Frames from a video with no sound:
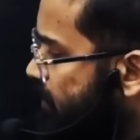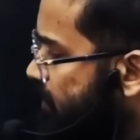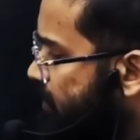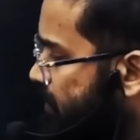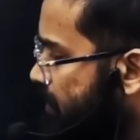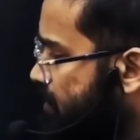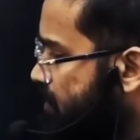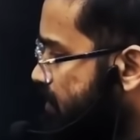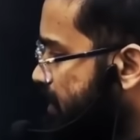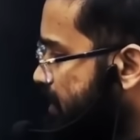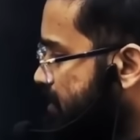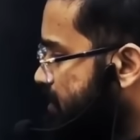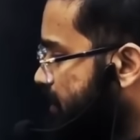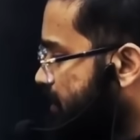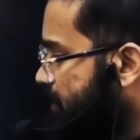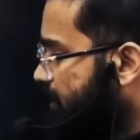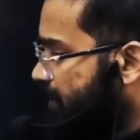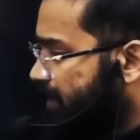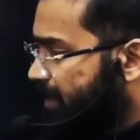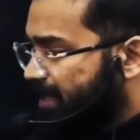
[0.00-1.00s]
থার্সডে
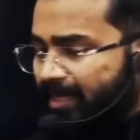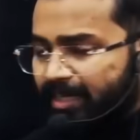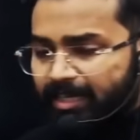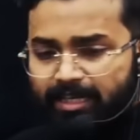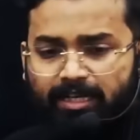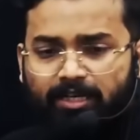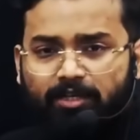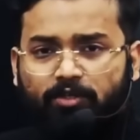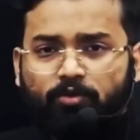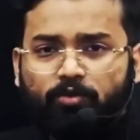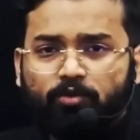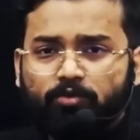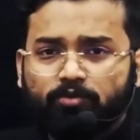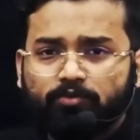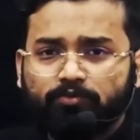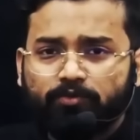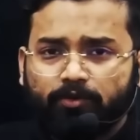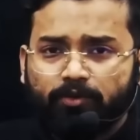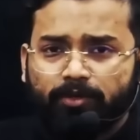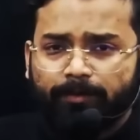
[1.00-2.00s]
স্যাটারডে টু টু
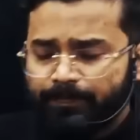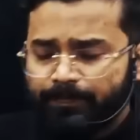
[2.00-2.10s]
ফোর